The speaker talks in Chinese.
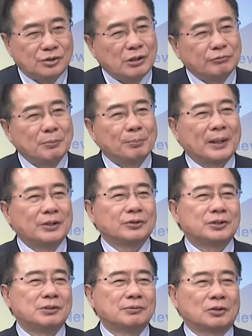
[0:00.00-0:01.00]
月份本来就
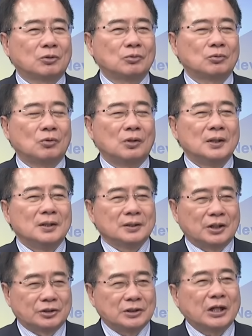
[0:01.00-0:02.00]
计划通过，
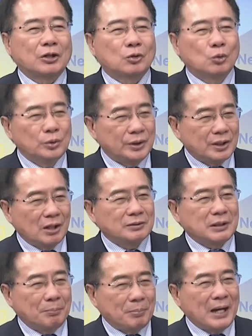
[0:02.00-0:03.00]
可是他是故意挑
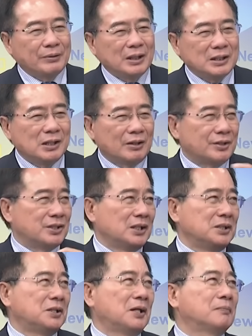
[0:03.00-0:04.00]
在八月一号的前
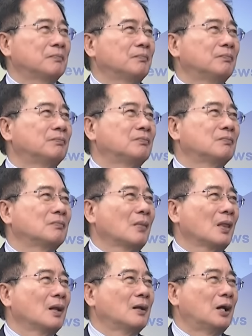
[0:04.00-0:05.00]
一天，哦，
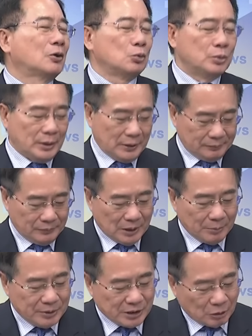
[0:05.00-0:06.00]
他故意的，
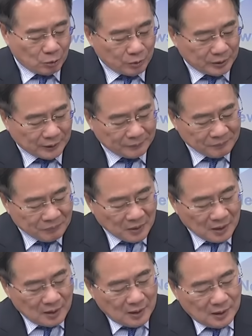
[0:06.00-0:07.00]
很明显故意的。
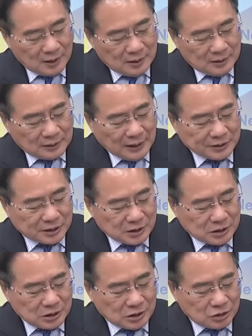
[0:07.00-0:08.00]
但
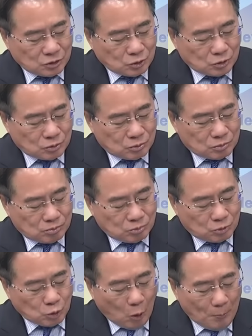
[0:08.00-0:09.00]
是
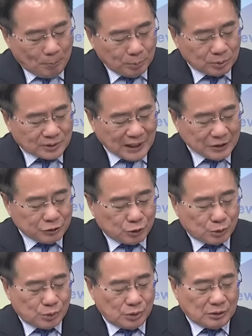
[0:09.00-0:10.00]
东部战
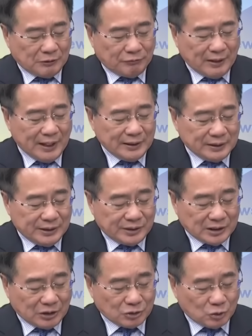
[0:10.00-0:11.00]
区的发言人
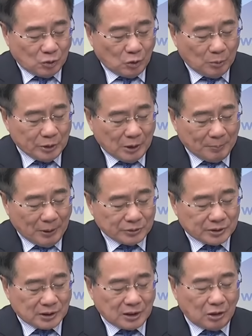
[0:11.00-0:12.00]
讲说，我们要保
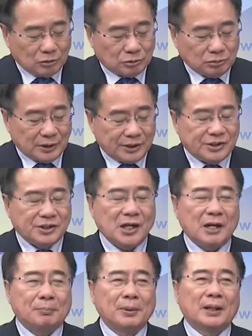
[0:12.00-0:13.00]
持高度的
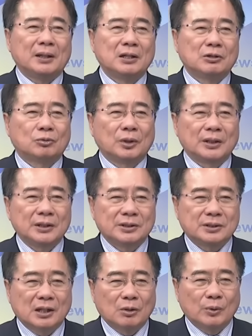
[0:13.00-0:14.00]
戒备，应对一
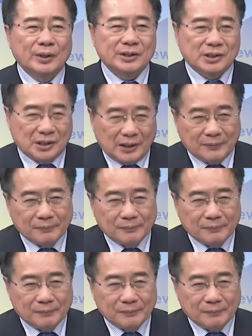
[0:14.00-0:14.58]
切危险，对，